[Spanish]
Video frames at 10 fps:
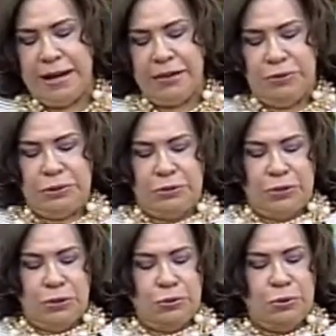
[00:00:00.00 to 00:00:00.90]
en nuestro
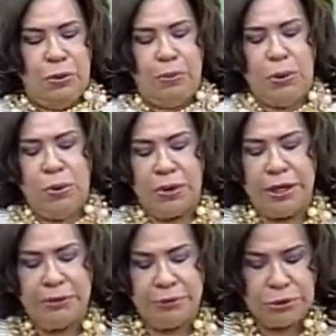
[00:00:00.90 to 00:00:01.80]
segundo
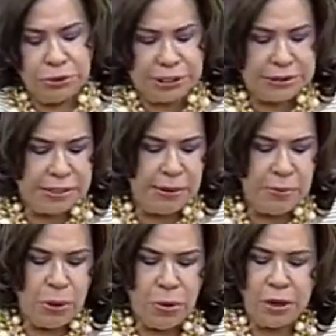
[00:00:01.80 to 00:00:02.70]
bloque, en nuestro tercer
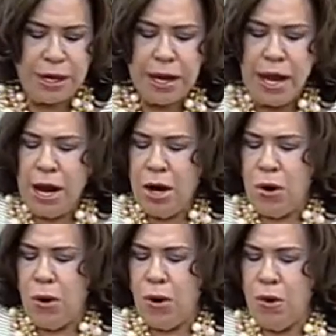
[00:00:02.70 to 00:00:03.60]
bloque,
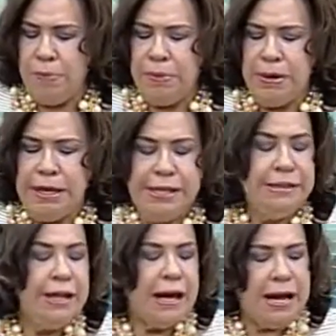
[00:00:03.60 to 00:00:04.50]
con
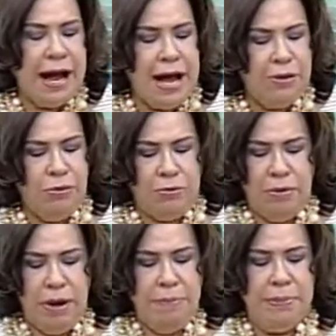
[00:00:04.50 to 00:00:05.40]
Linda
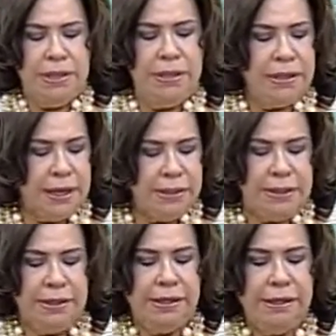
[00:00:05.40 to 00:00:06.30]
Carol. Miren
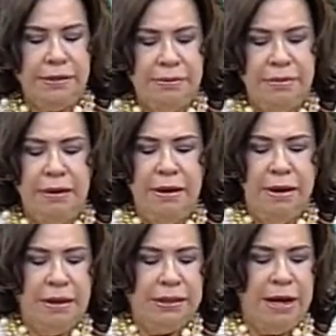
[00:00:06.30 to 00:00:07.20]
aquí,
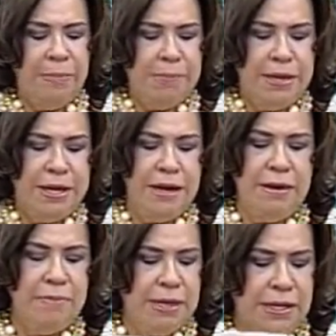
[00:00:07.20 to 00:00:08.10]

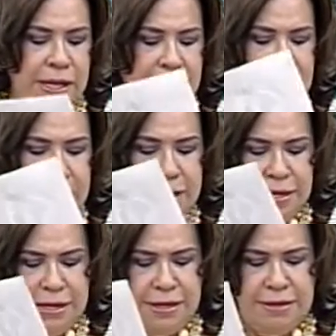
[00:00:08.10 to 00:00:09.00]
también, mírenla
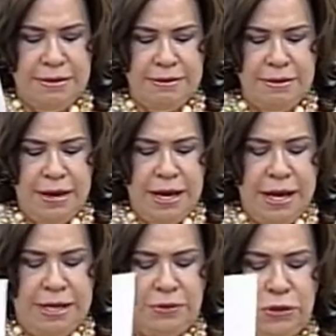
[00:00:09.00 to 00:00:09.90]
ahí.
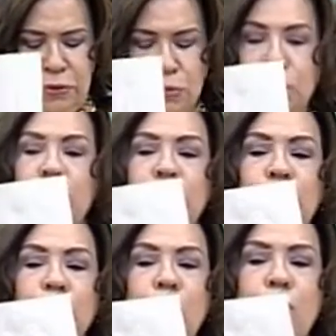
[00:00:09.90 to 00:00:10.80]
Eso es
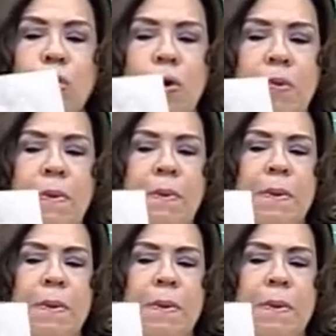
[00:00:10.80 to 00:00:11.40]
un dúo